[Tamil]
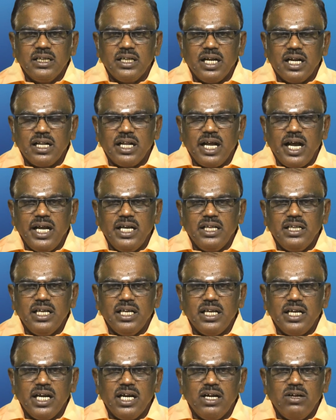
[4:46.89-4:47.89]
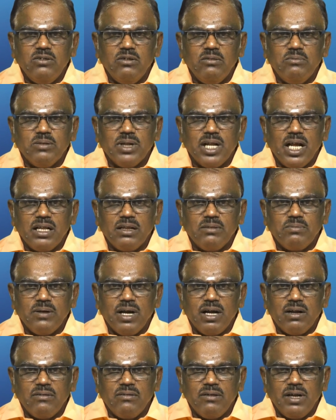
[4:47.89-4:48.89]
தனது ஐந்து ஏழு ஒன்பதாவது
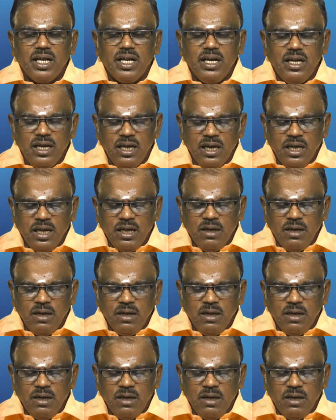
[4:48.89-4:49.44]
பார்வையில்